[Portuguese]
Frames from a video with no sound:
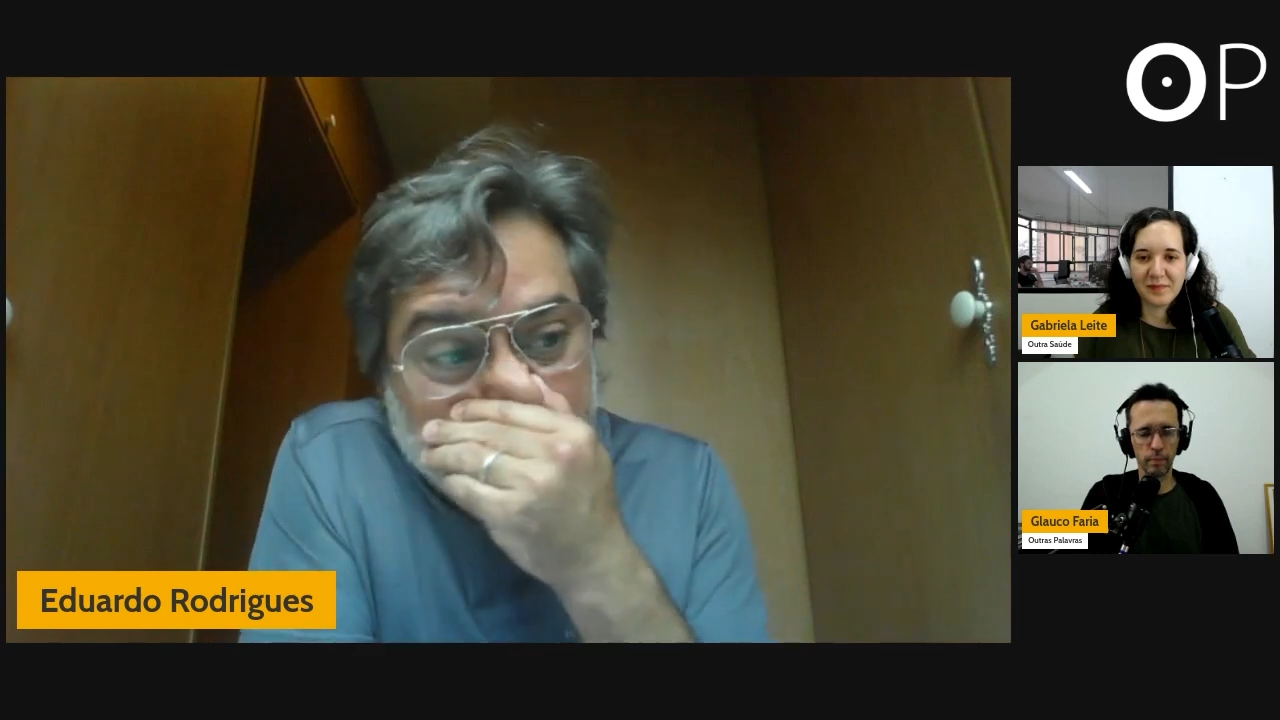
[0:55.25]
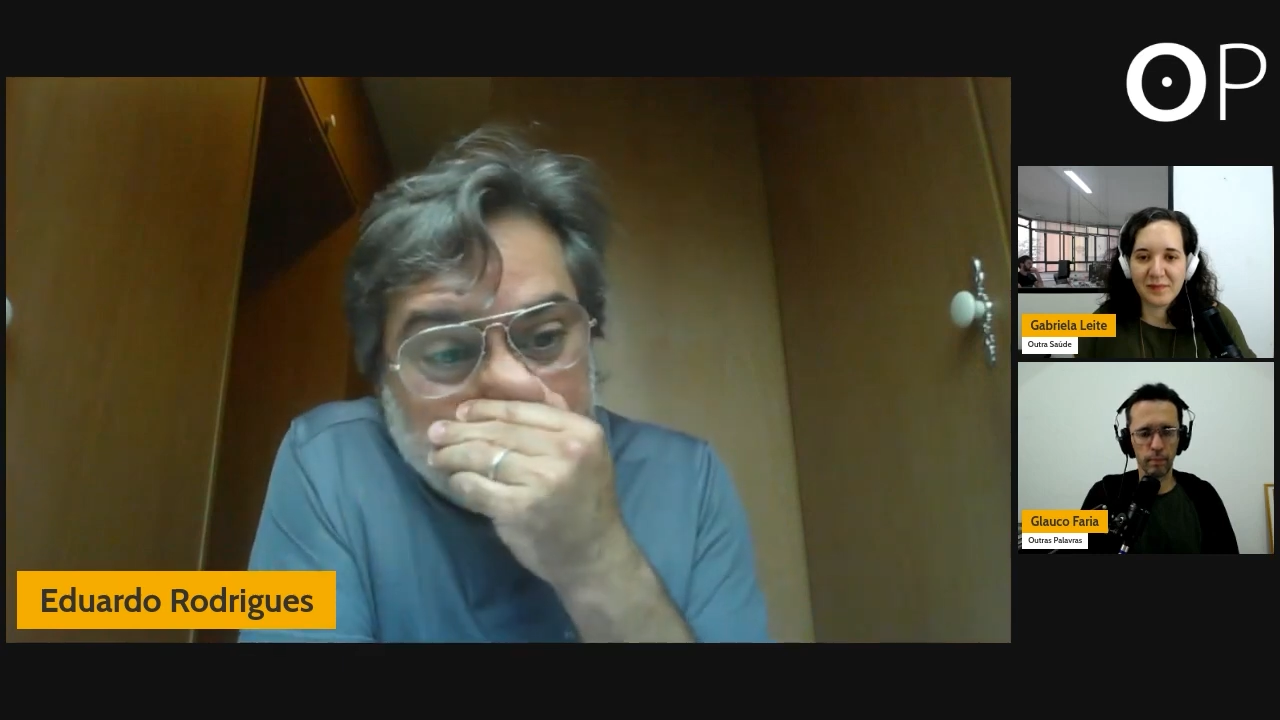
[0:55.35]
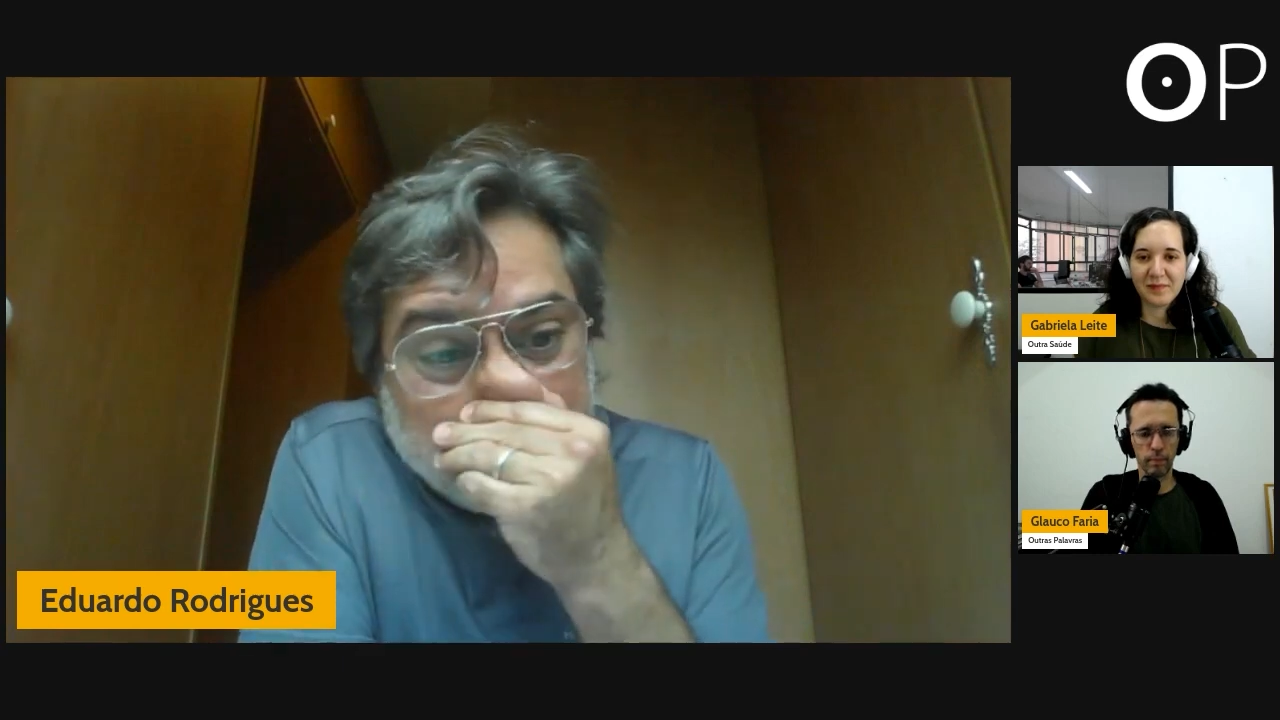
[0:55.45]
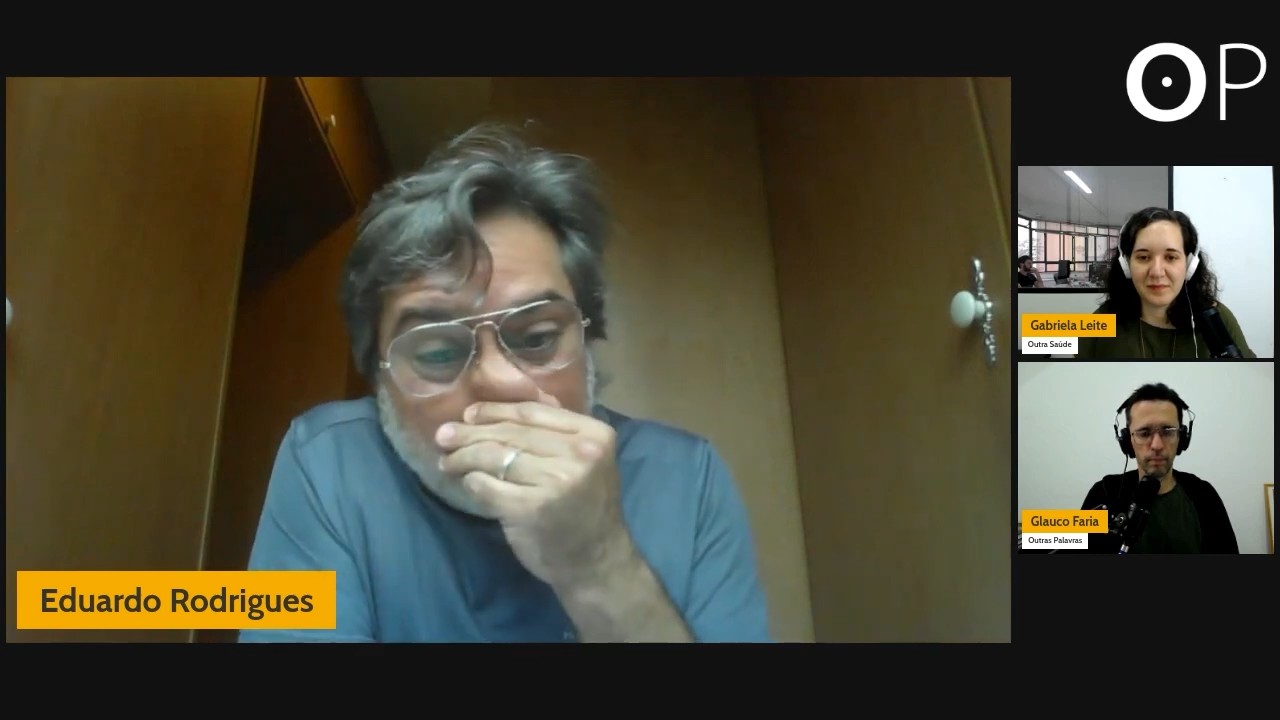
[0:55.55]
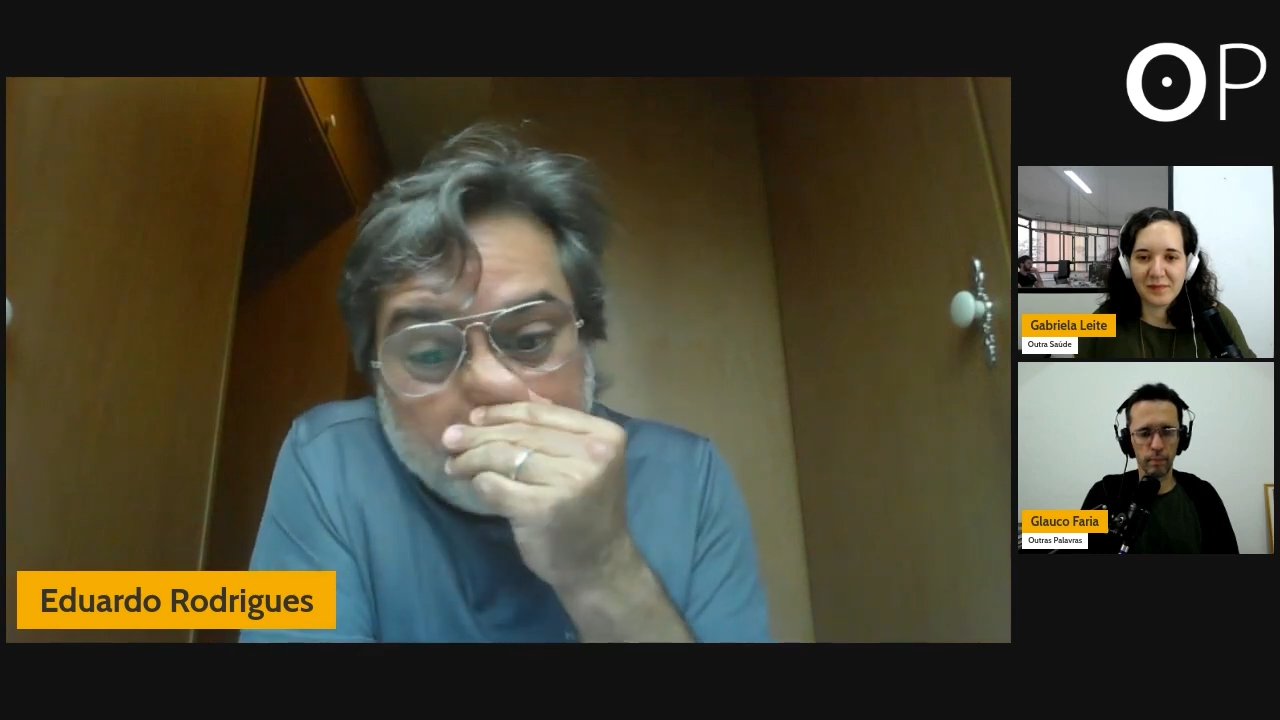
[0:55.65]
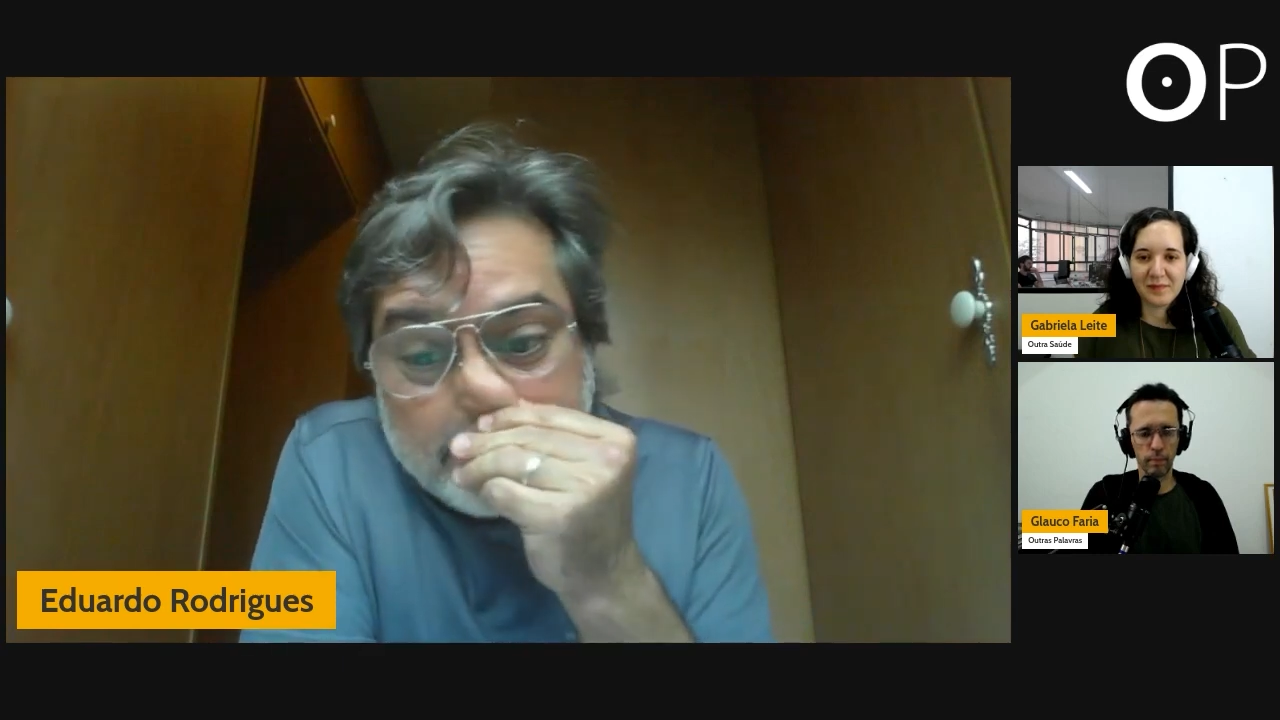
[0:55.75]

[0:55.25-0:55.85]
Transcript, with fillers: esses dados.